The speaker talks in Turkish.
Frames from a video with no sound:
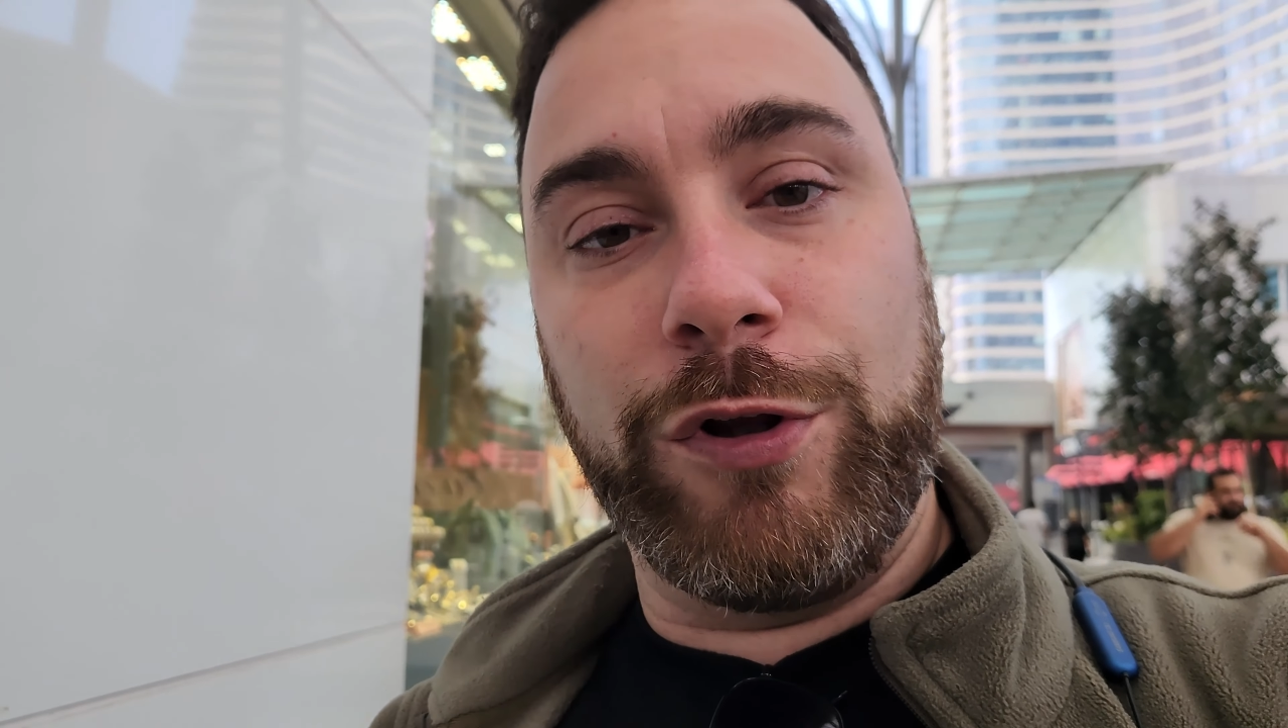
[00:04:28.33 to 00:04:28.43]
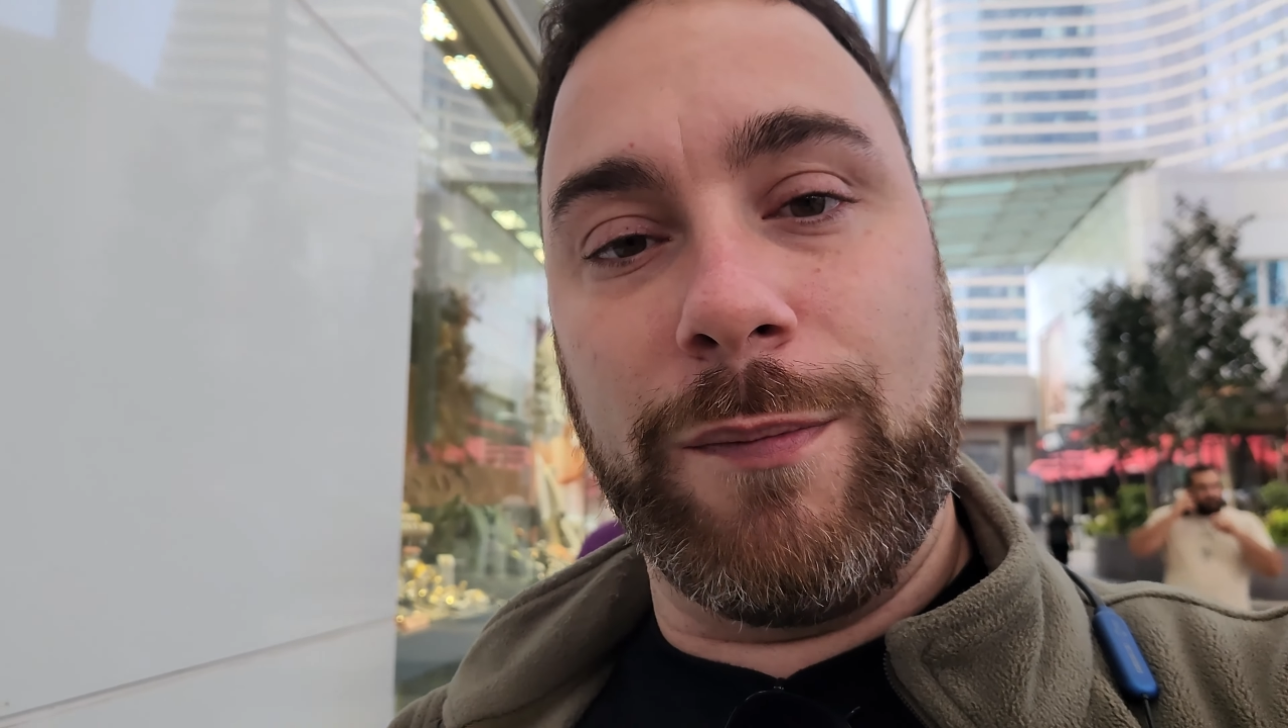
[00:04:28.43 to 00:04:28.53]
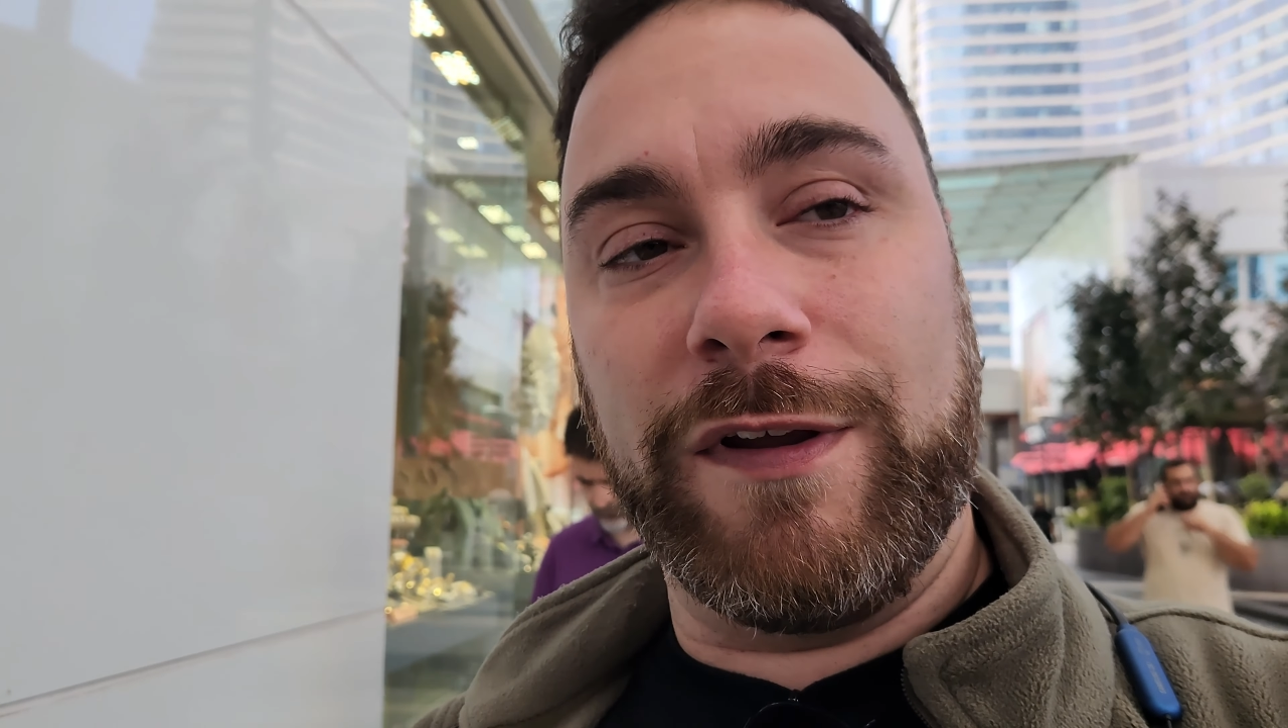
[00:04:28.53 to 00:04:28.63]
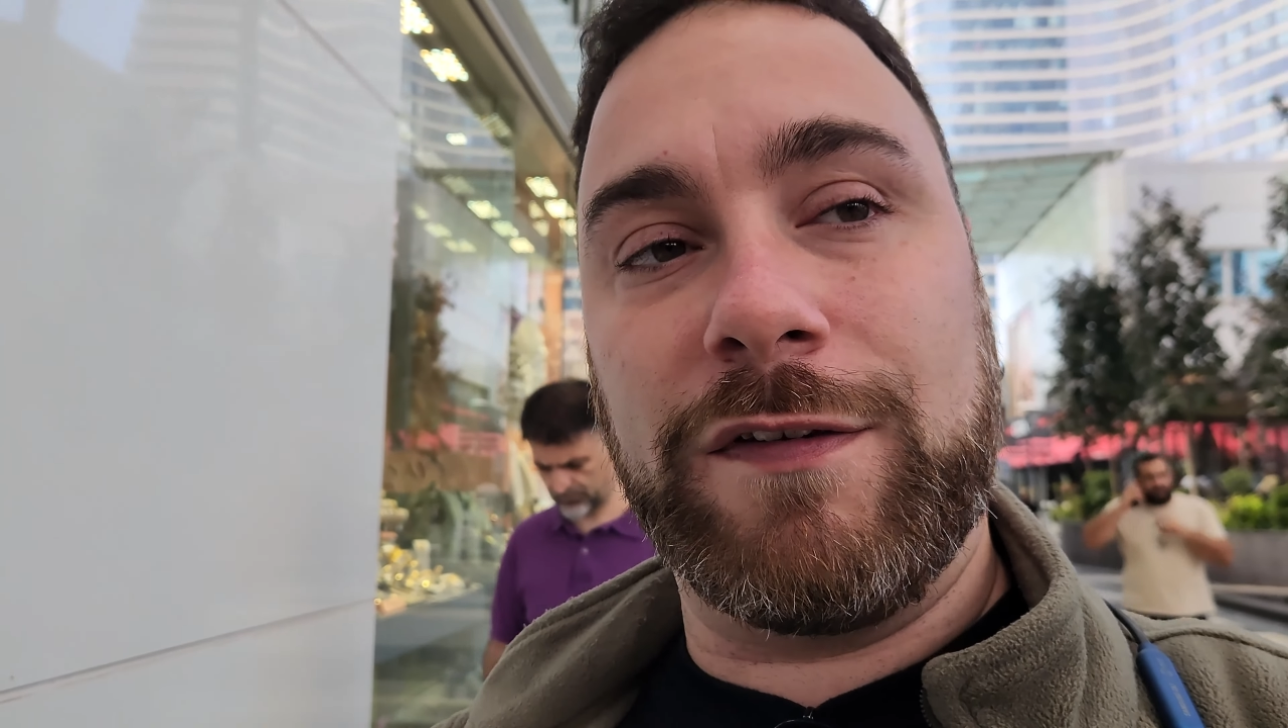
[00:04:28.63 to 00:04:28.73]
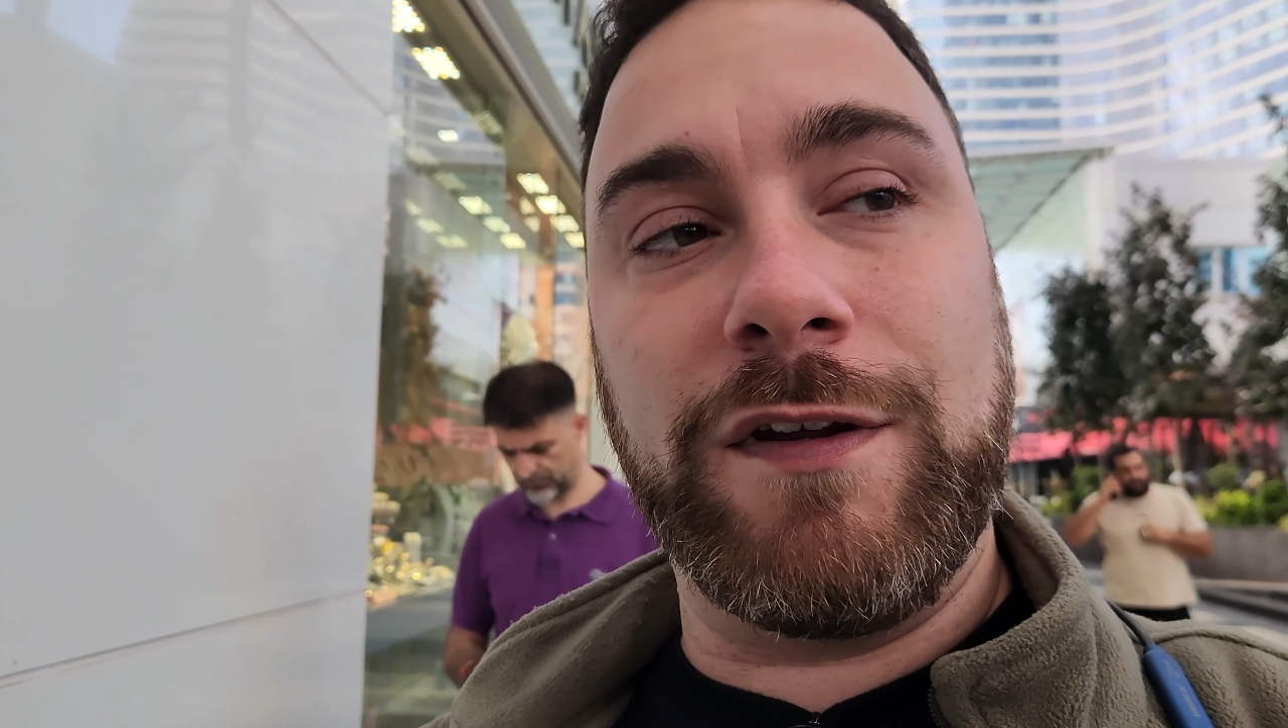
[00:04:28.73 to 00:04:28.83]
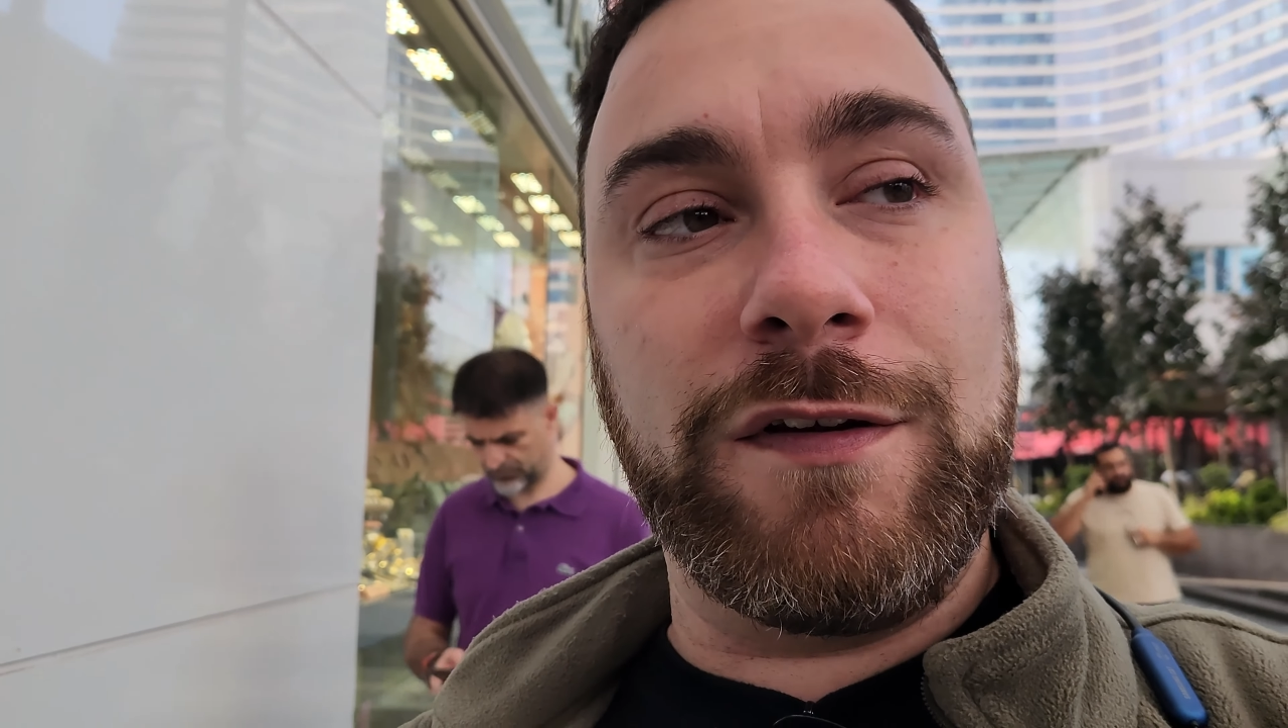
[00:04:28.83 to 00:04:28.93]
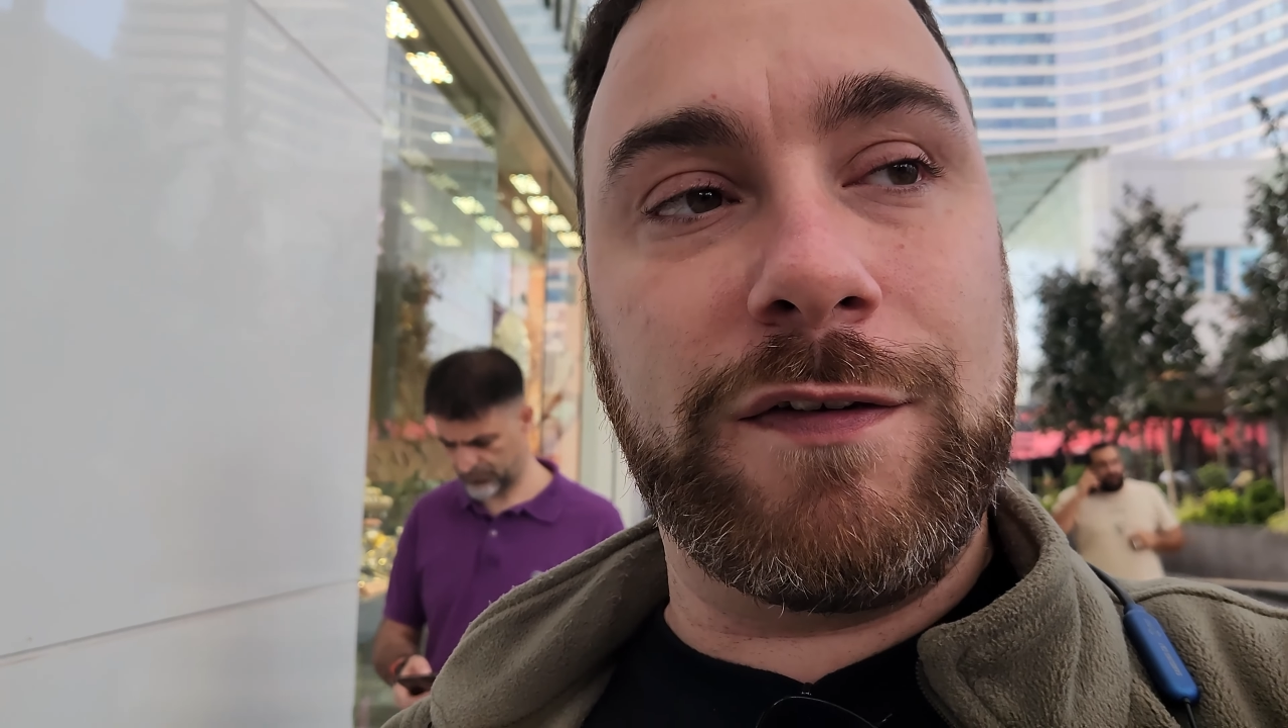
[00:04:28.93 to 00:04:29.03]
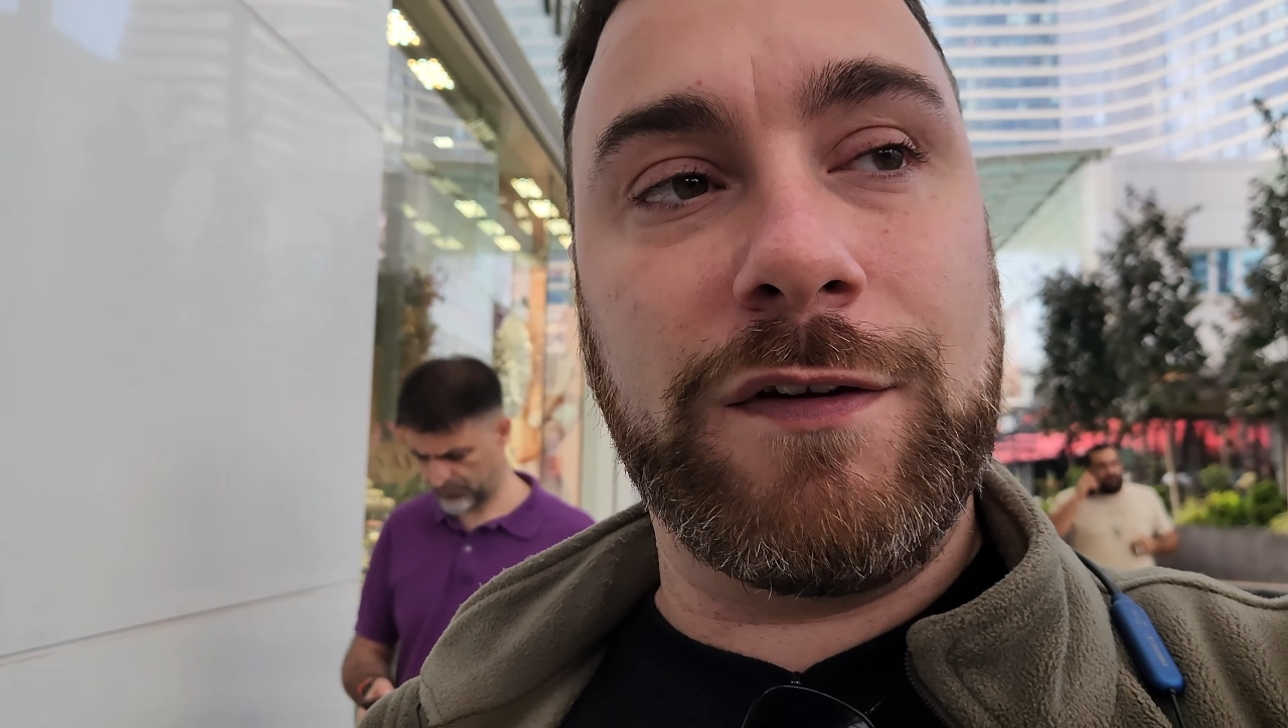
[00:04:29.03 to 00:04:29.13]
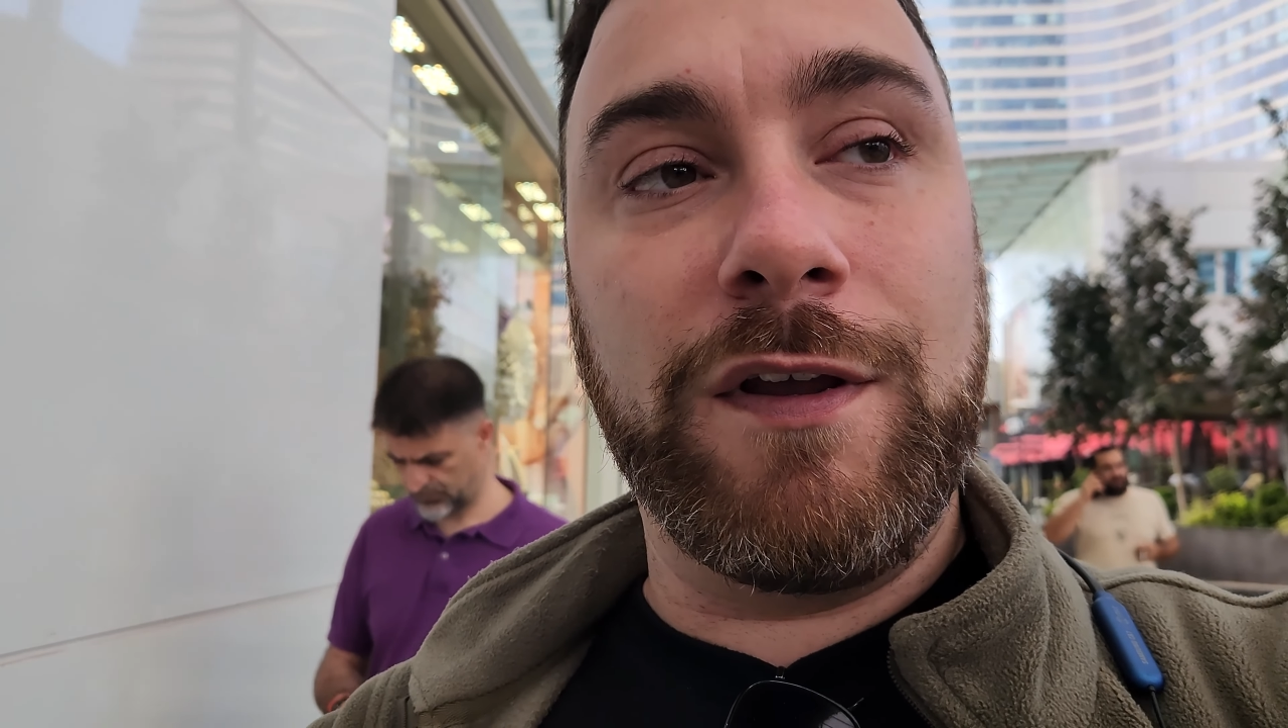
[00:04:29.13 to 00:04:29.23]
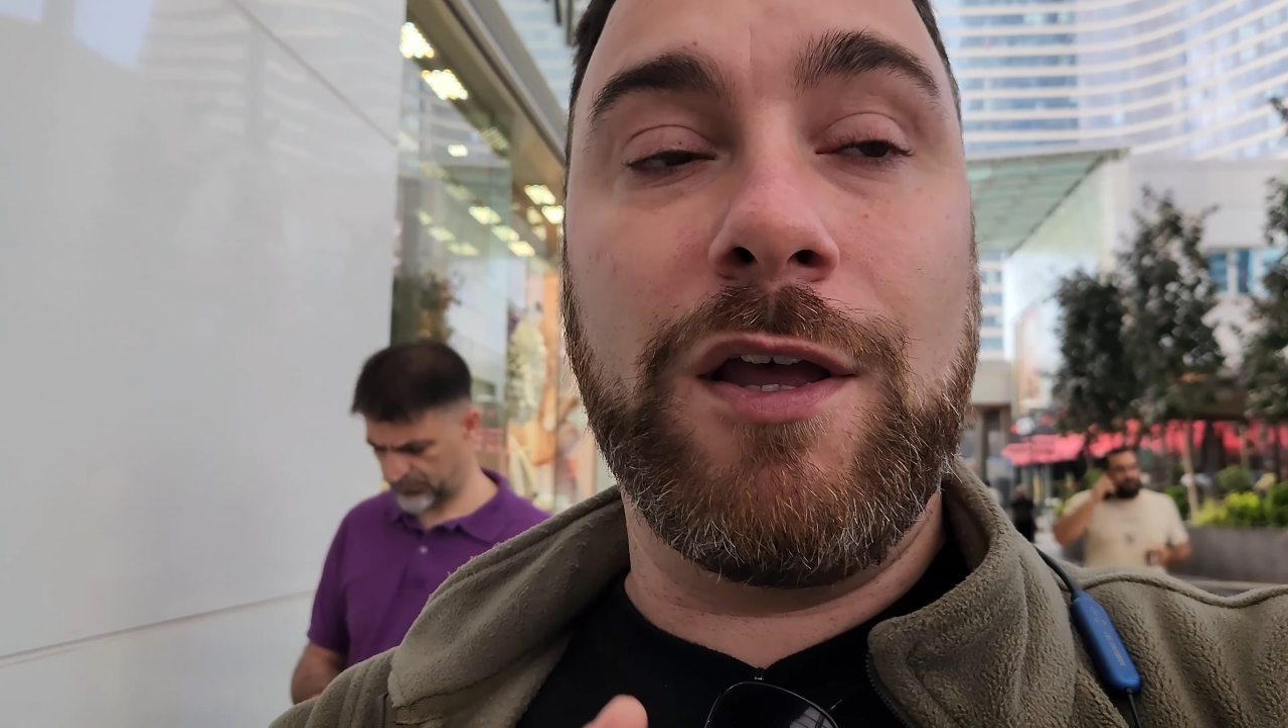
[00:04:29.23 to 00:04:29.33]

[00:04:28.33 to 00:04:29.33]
ödemezseniz